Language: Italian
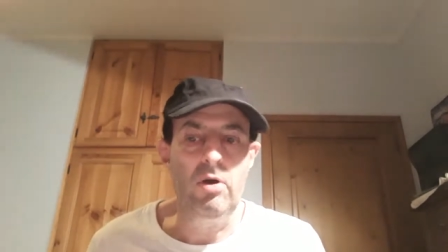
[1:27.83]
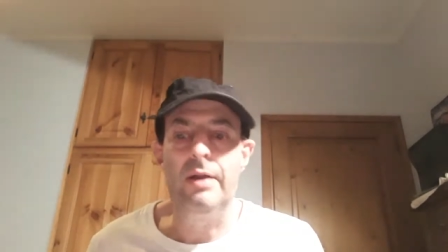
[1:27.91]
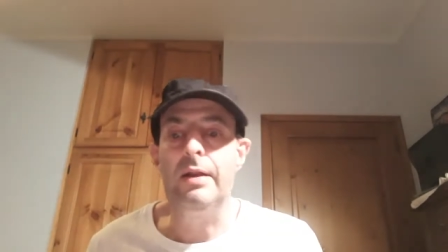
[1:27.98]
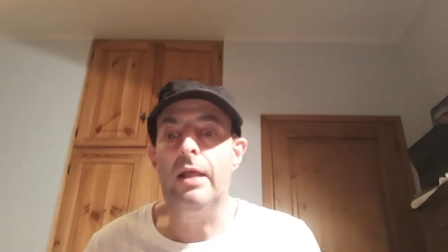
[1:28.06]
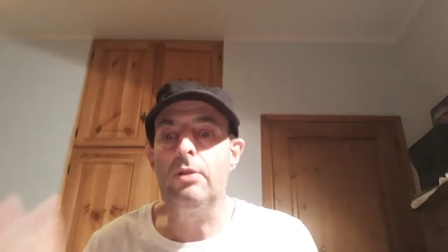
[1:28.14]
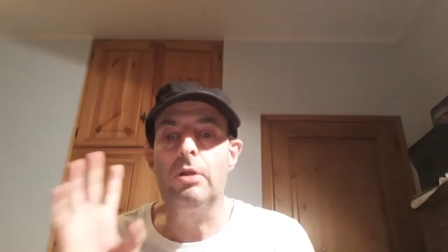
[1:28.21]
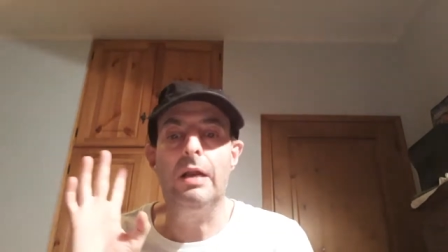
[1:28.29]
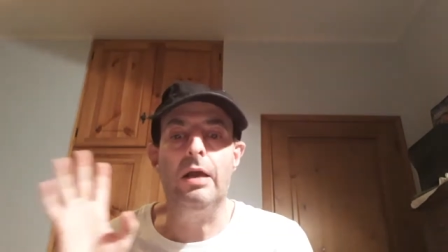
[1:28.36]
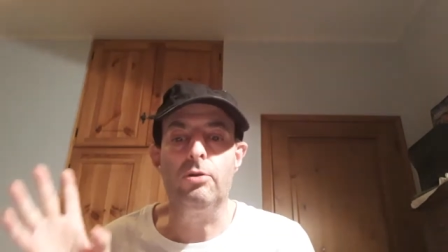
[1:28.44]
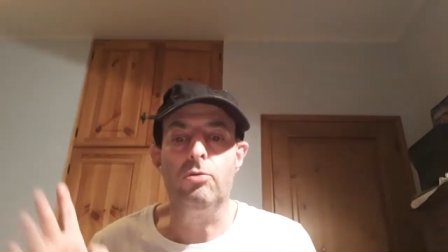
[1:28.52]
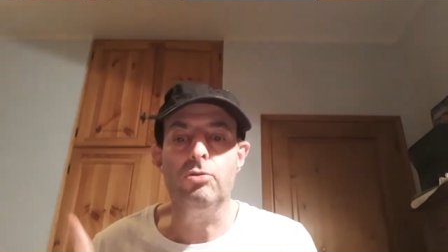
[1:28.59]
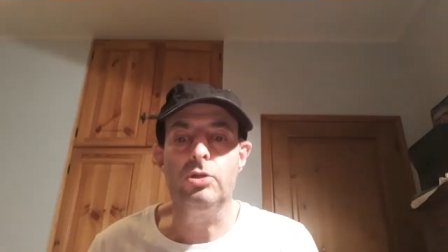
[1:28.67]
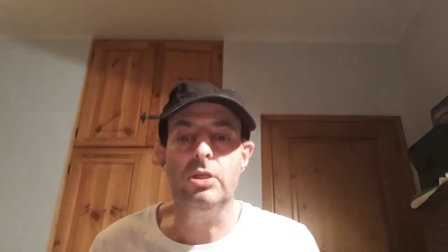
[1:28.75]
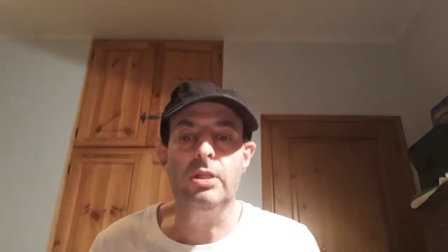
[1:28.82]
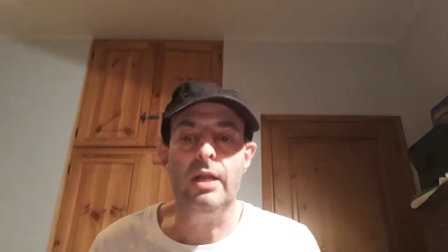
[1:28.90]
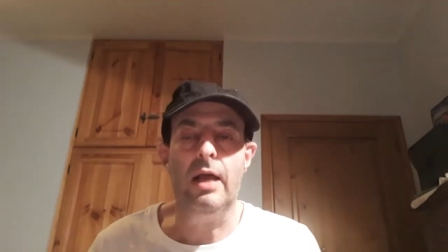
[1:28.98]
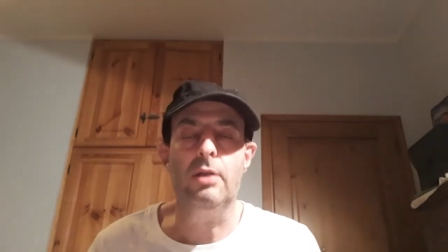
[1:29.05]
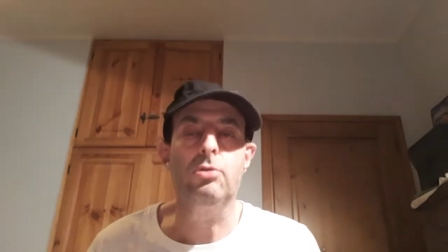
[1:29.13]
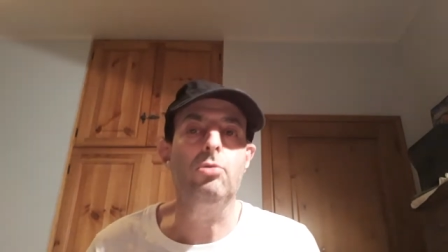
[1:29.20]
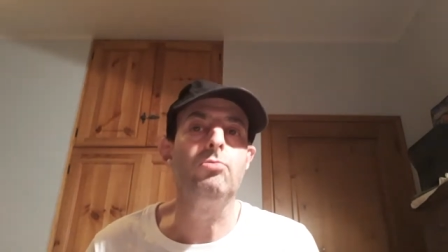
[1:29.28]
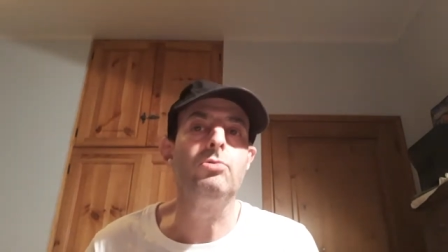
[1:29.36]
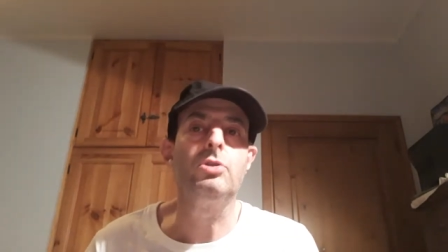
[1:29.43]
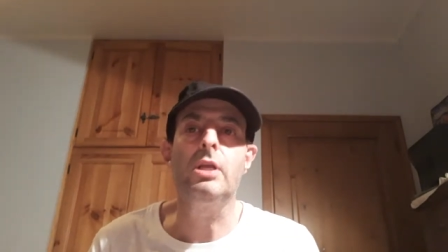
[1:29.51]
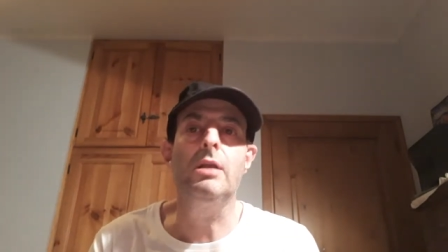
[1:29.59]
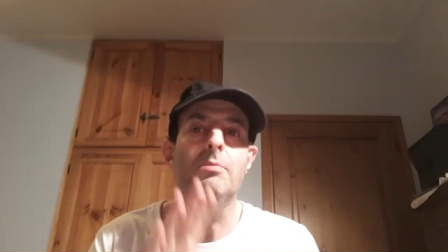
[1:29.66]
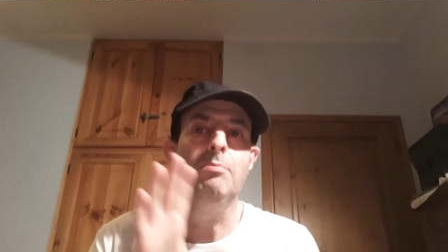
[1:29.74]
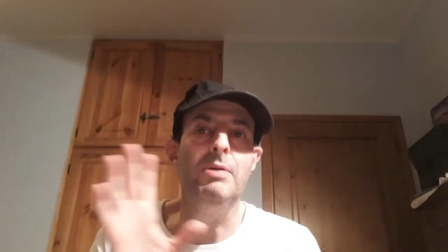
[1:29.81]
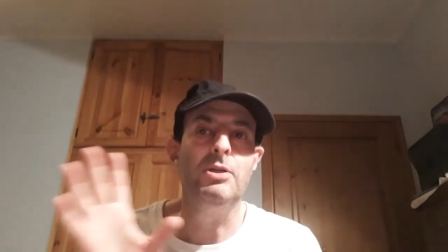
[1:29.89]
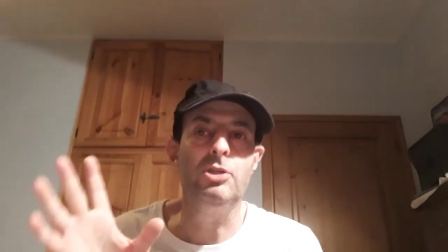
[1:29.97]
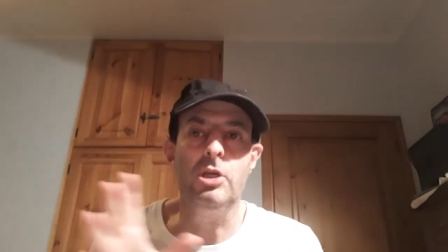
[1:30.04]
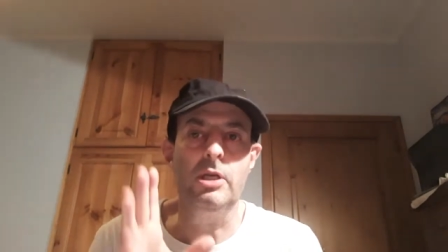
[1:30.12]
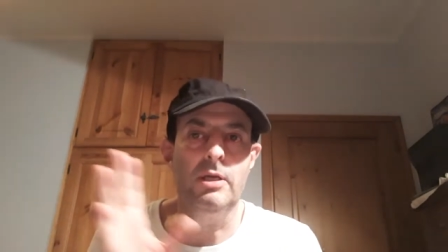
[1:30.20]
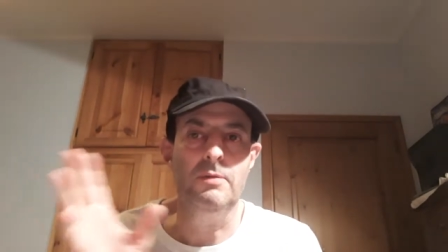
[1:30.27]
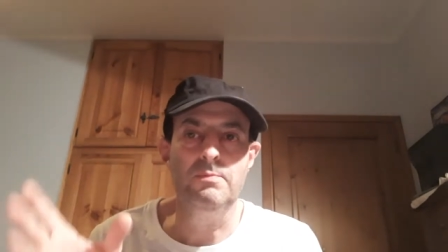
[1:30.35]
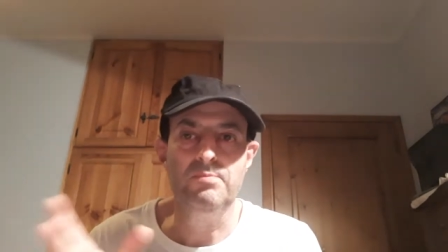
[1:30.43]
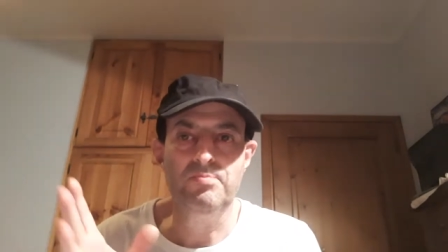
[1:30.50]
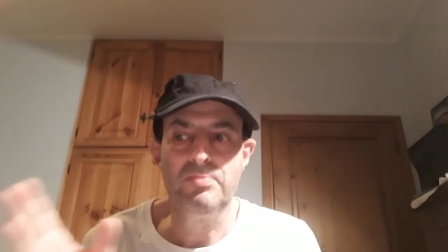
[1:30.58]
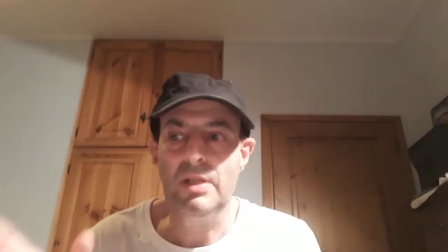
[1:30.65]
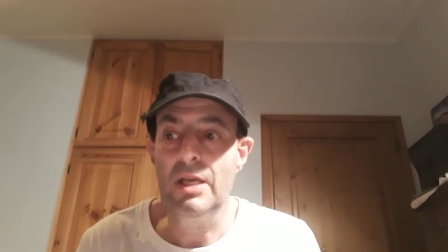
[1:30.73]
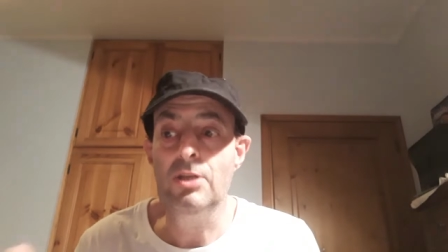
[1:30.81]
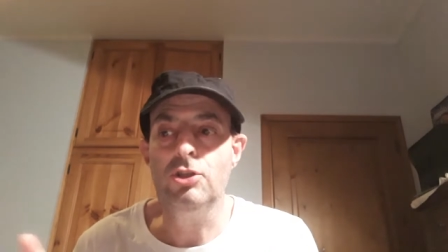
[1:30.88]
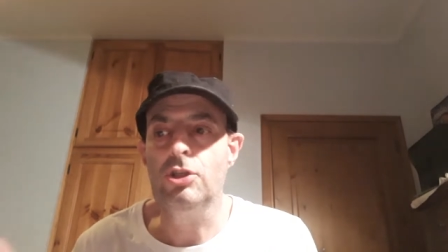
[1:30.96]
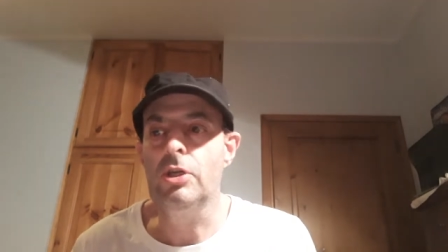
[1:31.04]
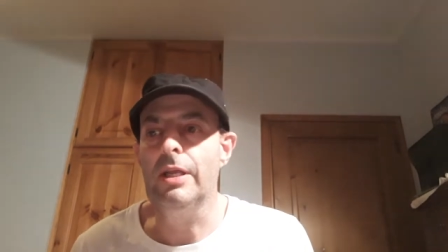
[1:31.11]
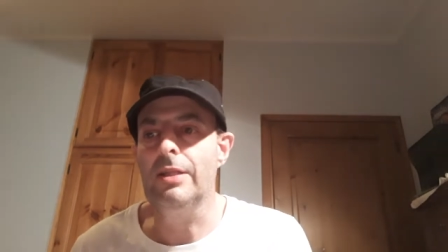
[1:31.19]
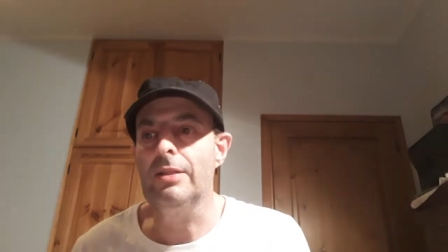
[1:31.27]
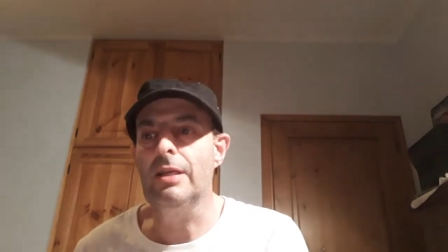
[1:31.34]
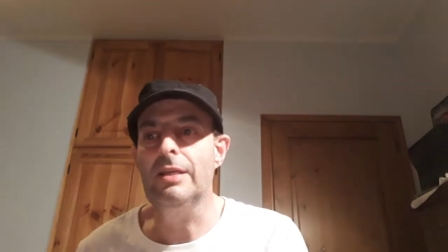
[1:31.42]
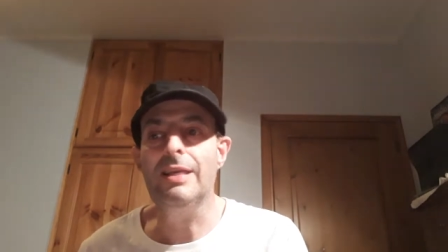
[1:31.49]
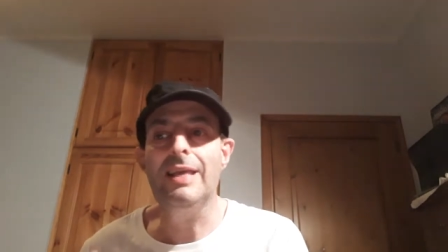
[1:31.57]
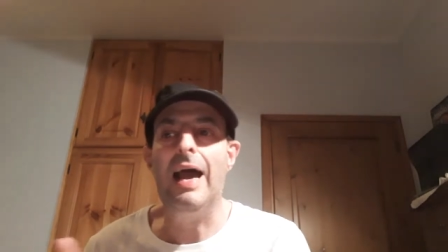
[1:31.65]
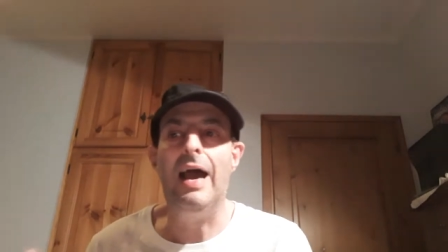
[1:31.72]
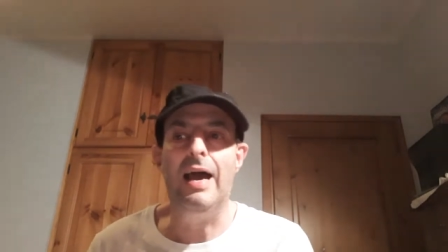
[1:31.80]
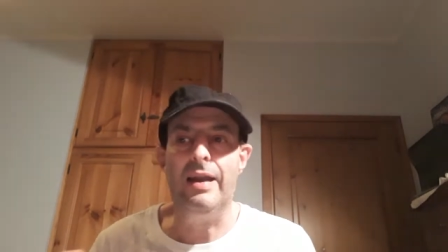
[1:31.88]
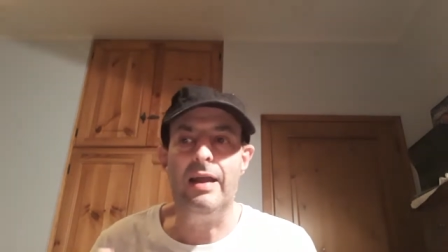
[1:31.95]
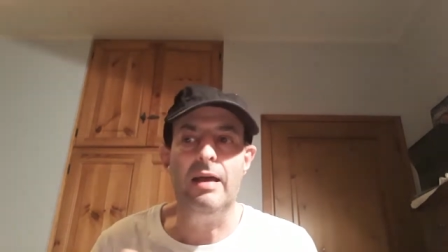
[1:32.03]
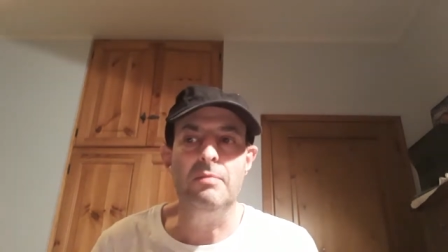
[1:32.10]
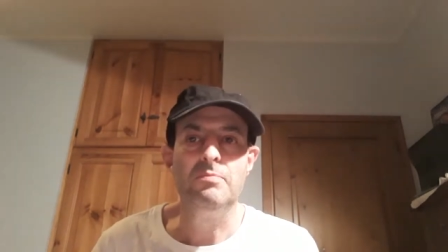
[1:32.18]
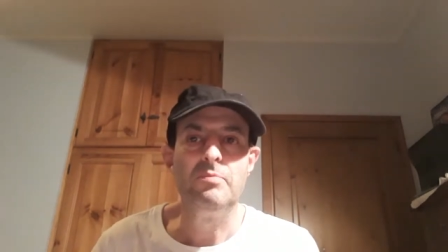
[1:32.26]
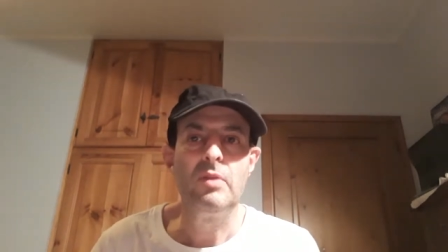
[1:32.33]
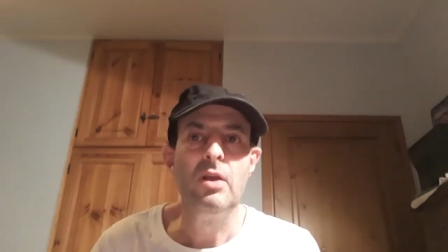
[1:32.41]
hanno detto, l'hanno considerato un semplice incidente di gara,